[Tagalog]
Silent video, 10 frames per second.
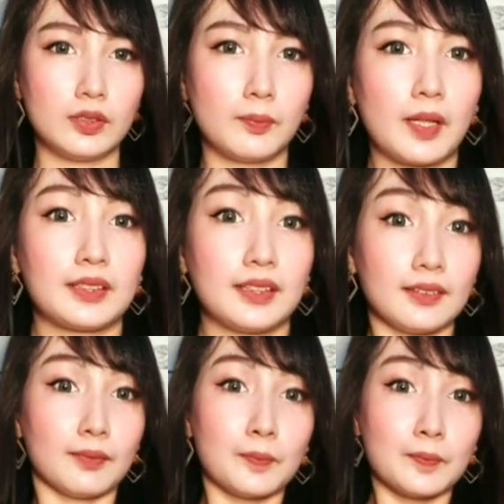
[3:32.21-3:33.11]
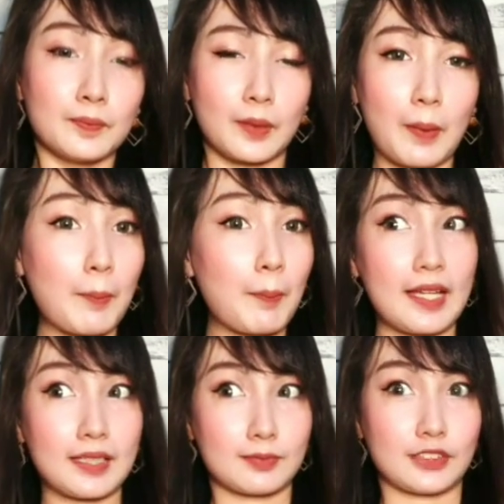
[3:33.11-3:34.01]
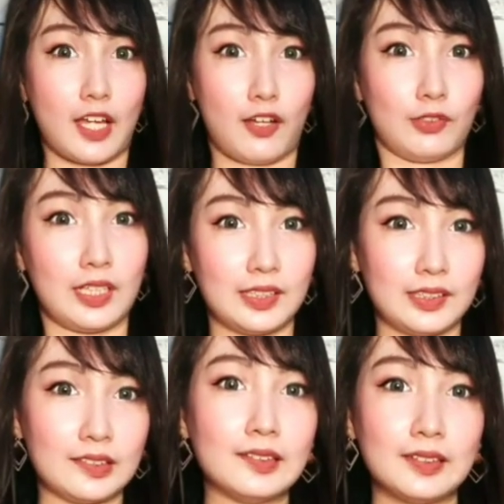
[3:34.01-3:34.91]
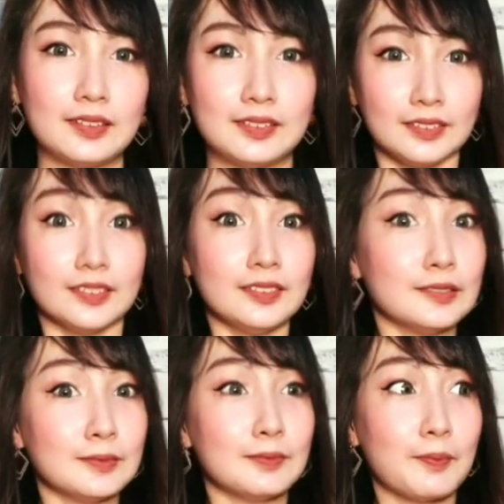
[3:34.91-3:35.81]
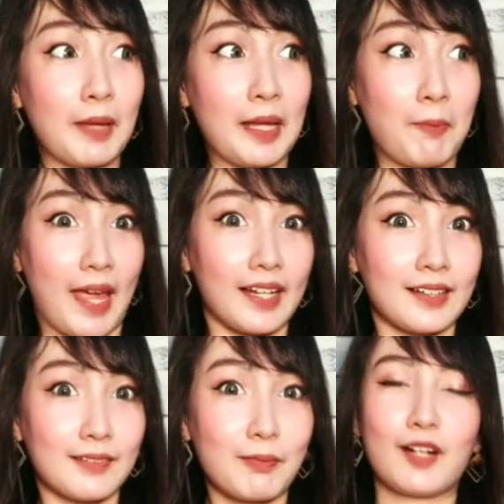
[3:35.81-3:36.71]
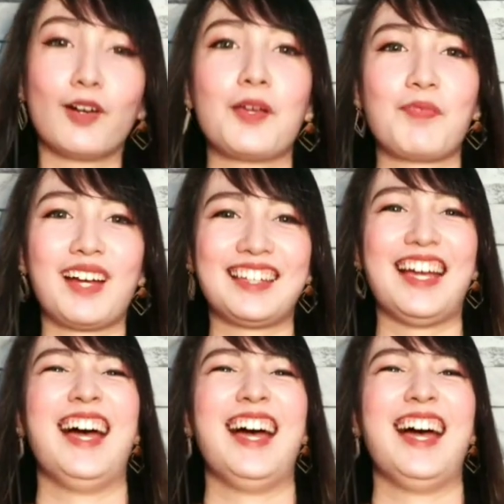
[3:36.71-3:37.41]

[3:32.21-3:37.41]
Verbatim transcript: Mag, magpapapayat muna ako ng bilbel bago ko ipakita.